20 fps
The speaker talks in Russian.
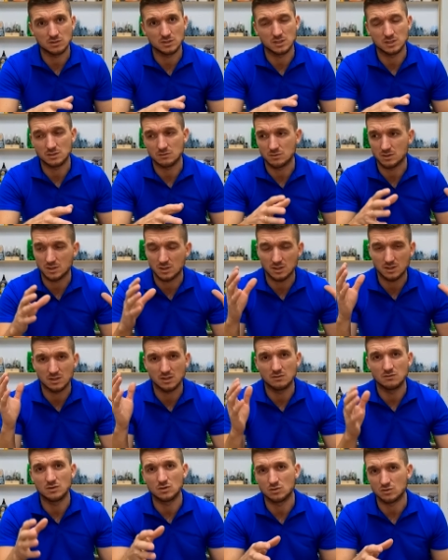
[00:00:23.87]
вот этого
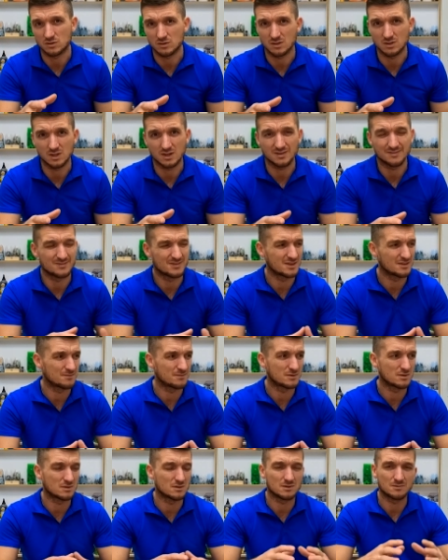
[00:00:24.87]
коронавируса, да,
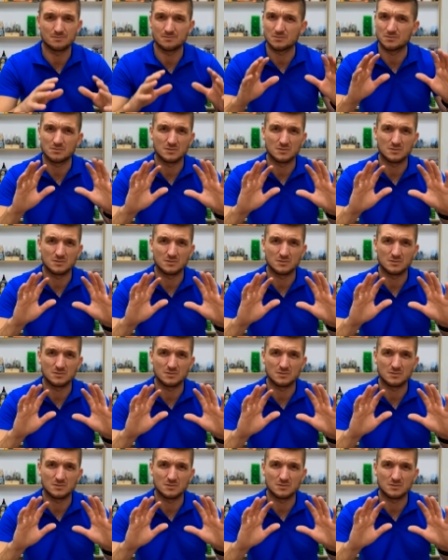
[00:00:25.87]
э,